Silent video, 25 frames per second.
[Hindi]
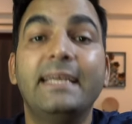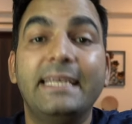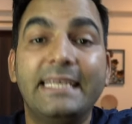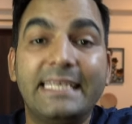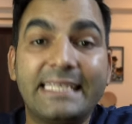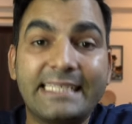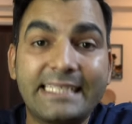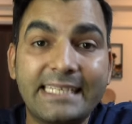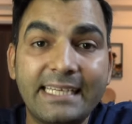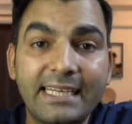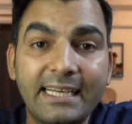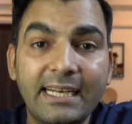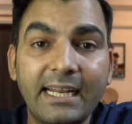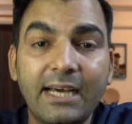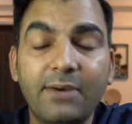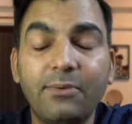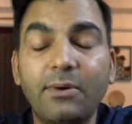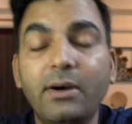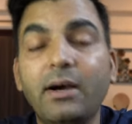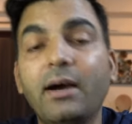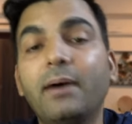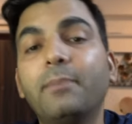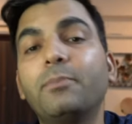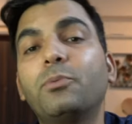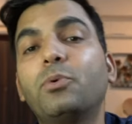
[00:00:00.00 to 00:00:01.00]
इसके अलावा
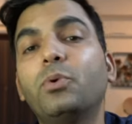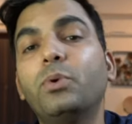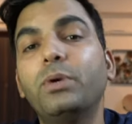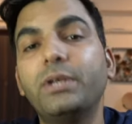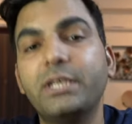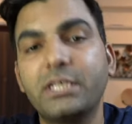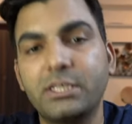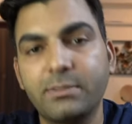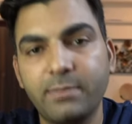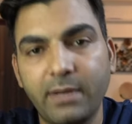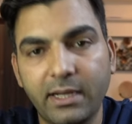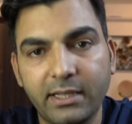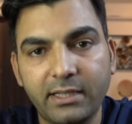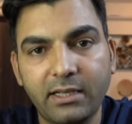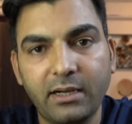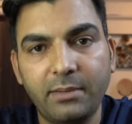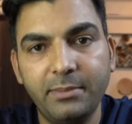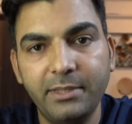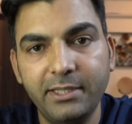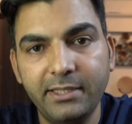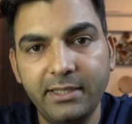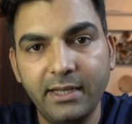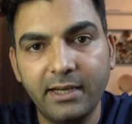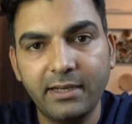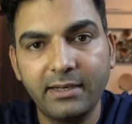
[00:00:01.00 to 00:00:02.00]
हमको इस बात का भी
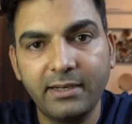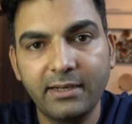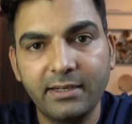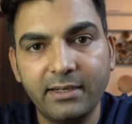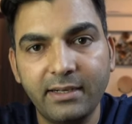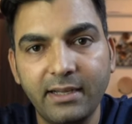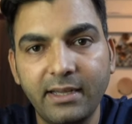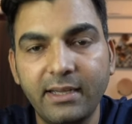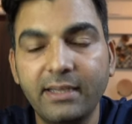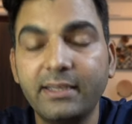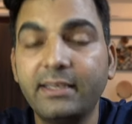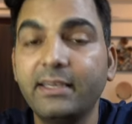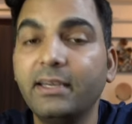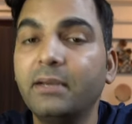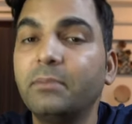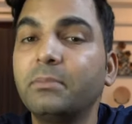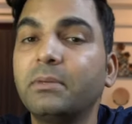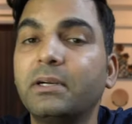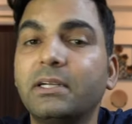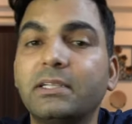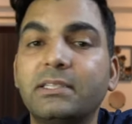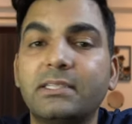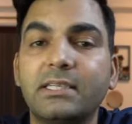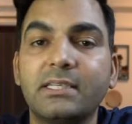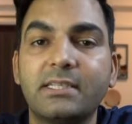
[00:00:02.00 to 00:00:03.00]
ध्यान रखना है कि हम
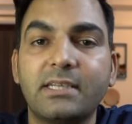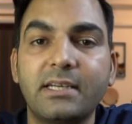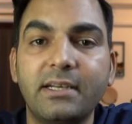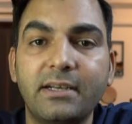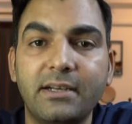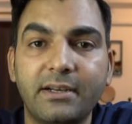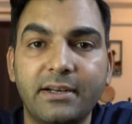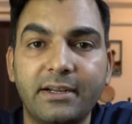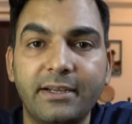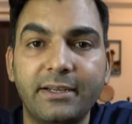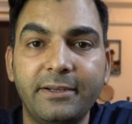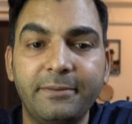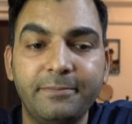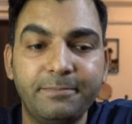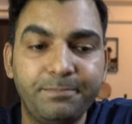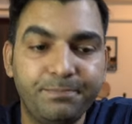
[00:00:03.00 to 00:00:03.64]
कंसिस्टेंट रहें